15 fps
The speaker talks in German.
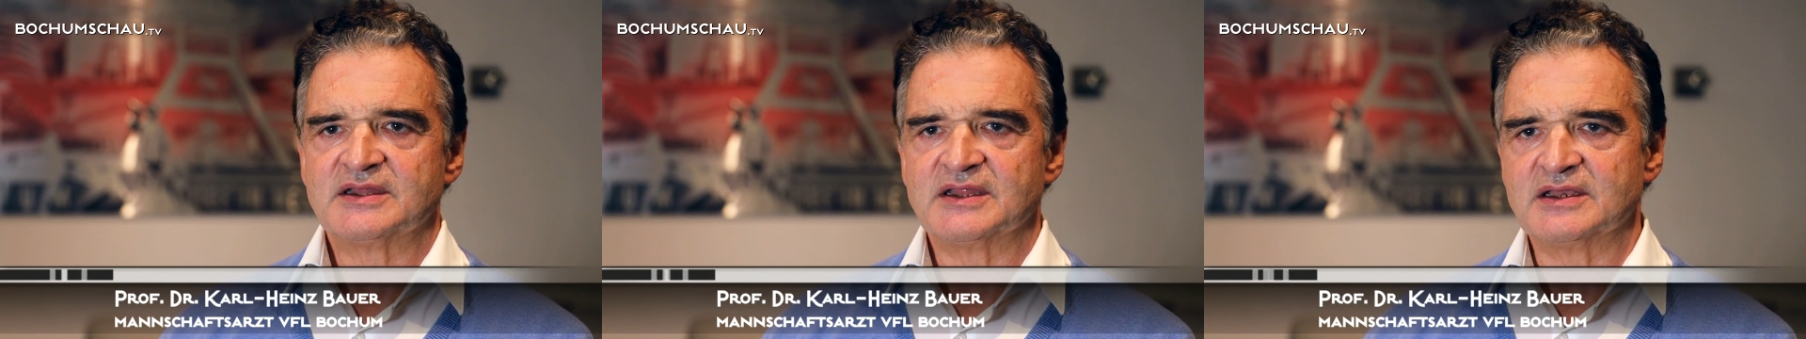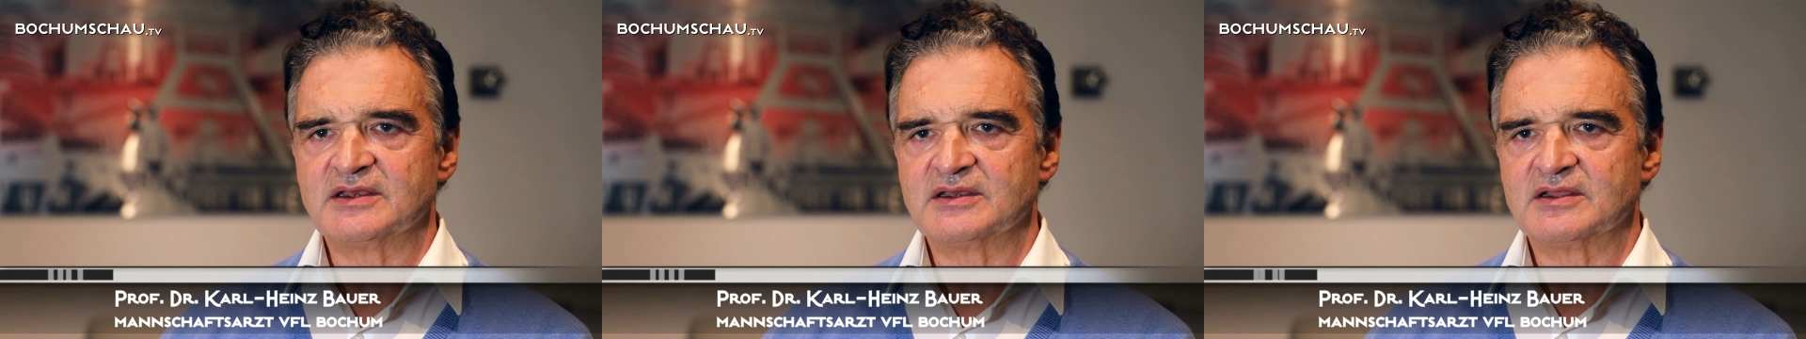
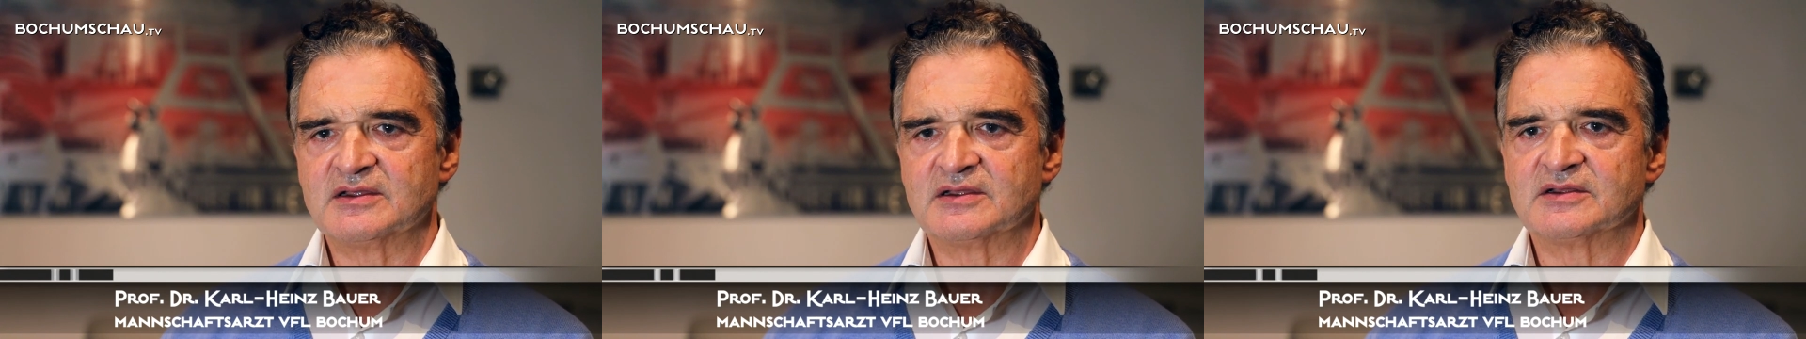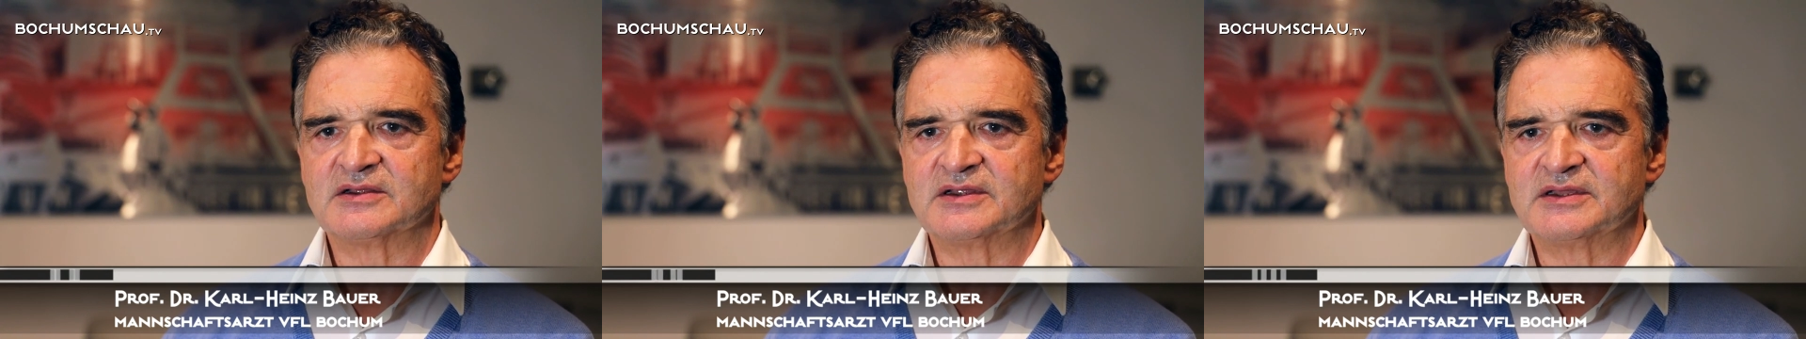den,
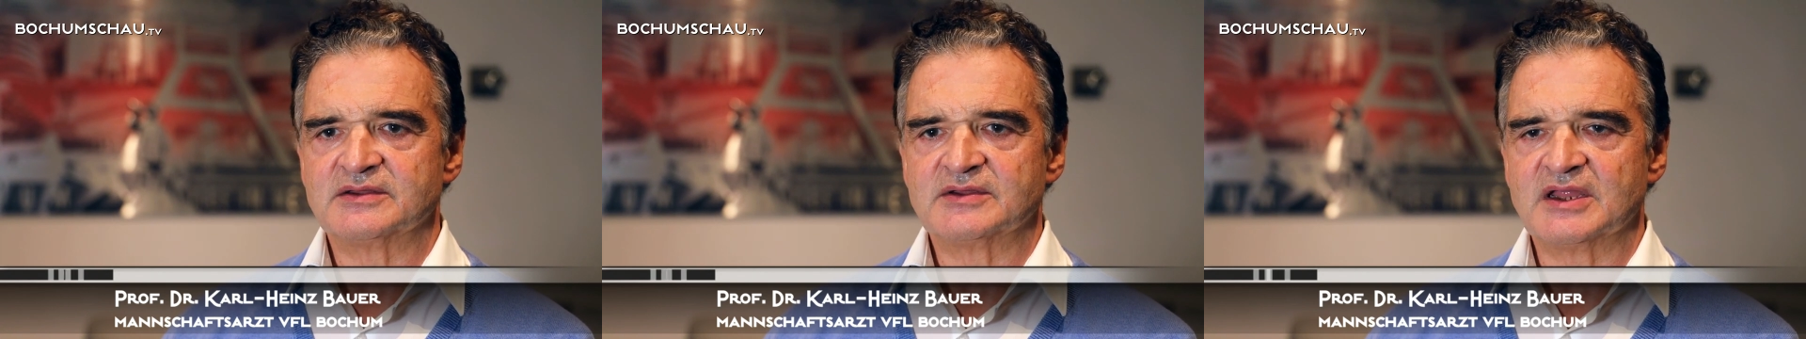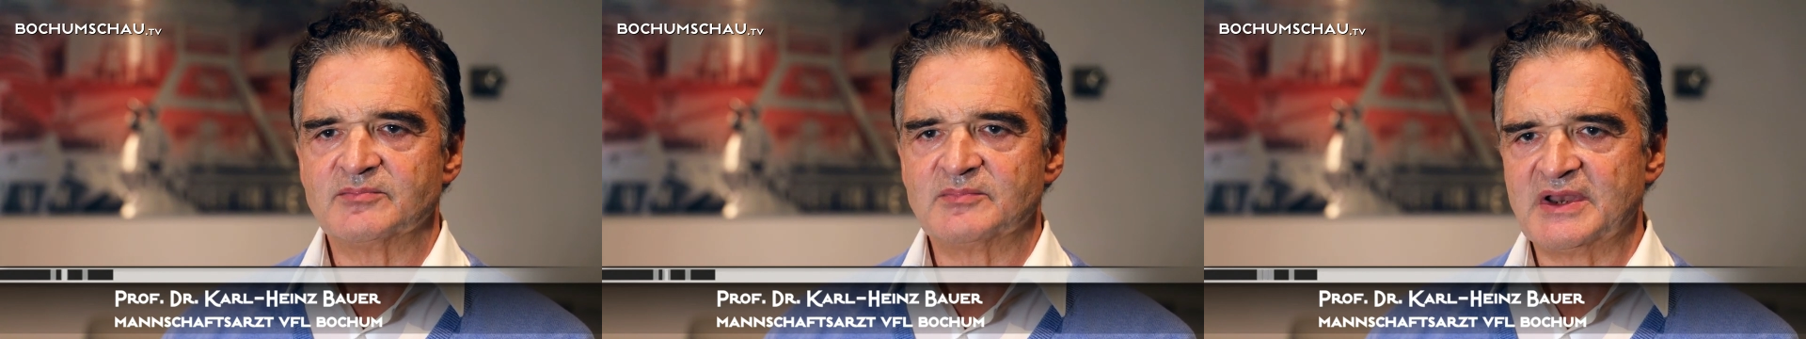äh,
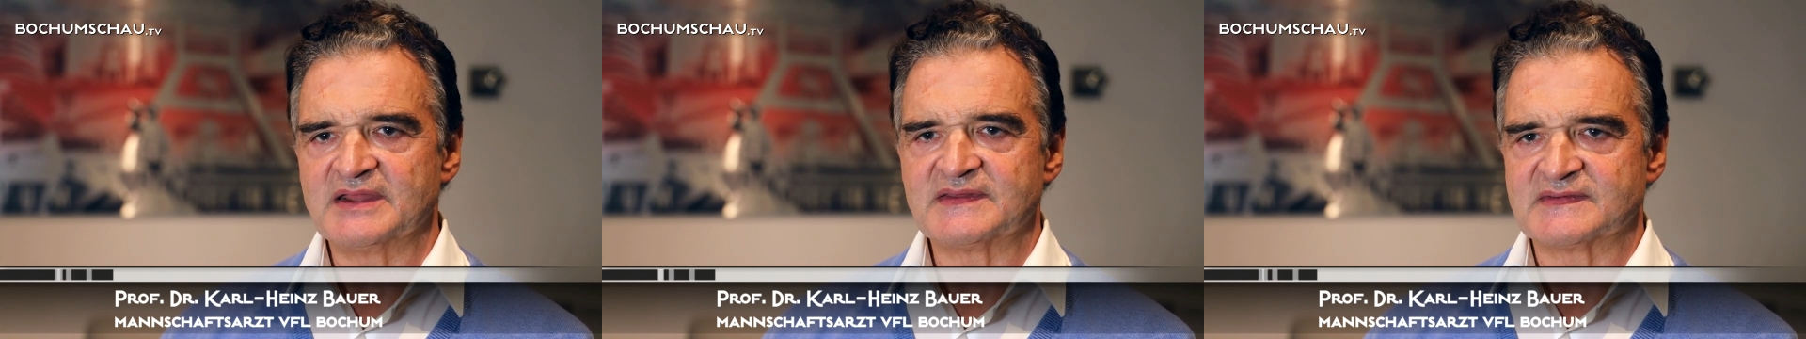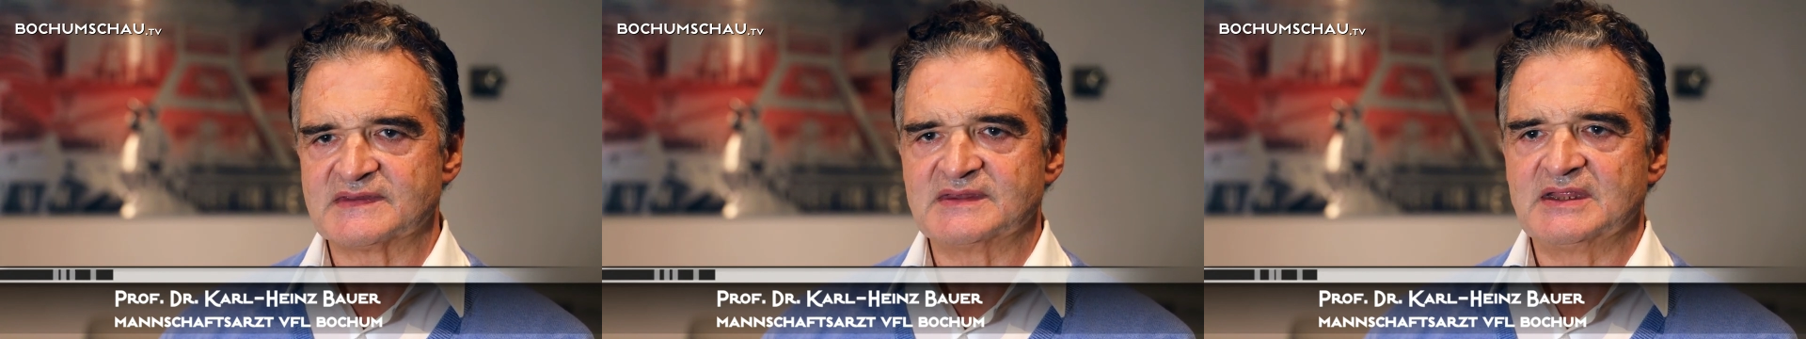in dem
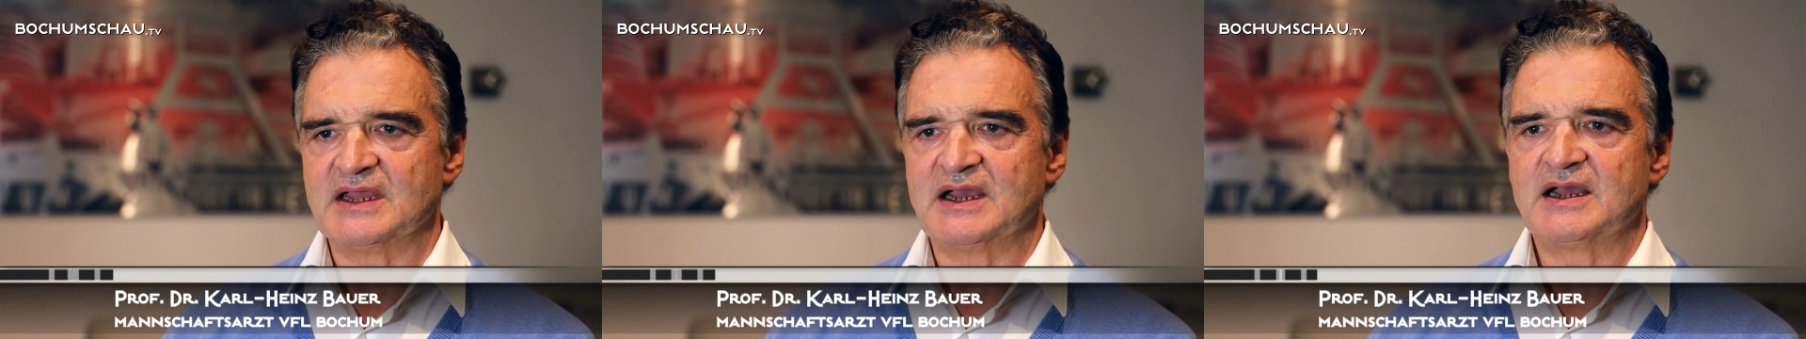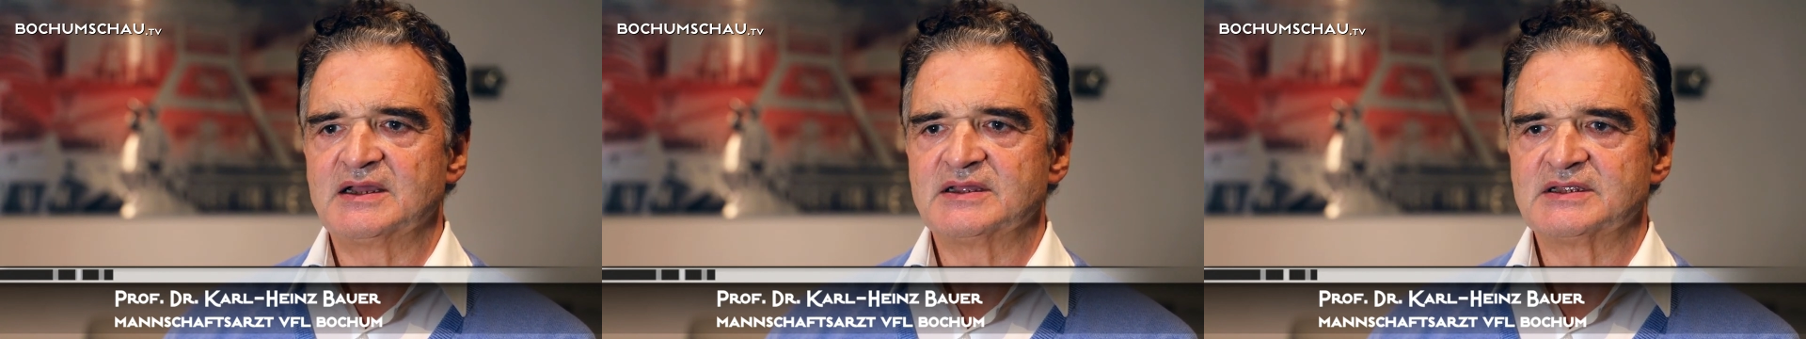letzten
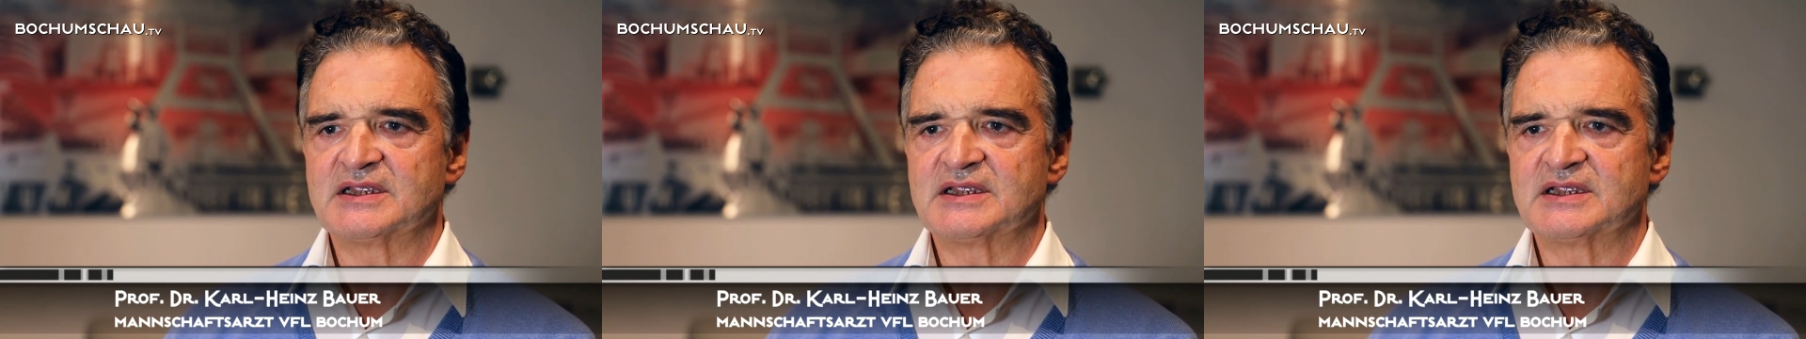Jahr.